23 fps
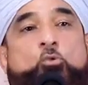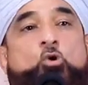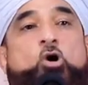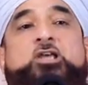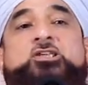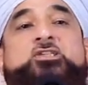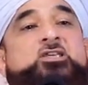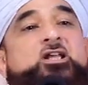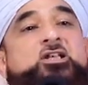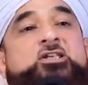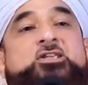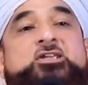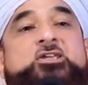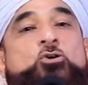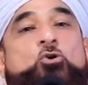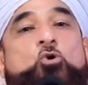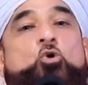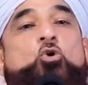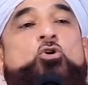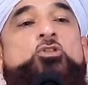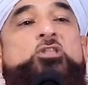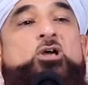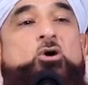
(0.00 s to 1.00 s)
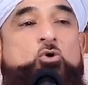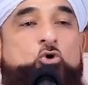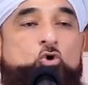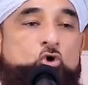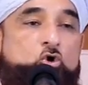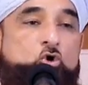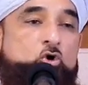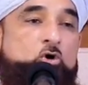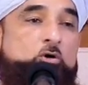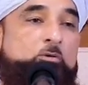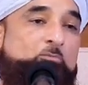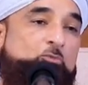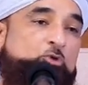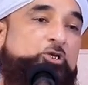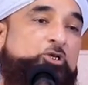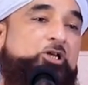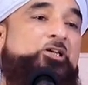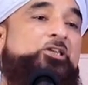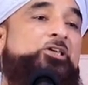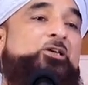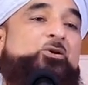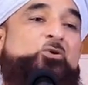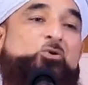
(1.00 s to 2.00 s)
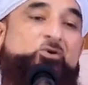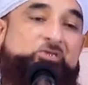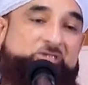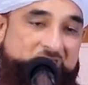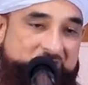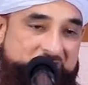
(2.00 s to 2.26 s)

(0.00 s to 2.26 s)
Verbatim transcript: मुआशरा ठीक हो ना हो मुझे ठीक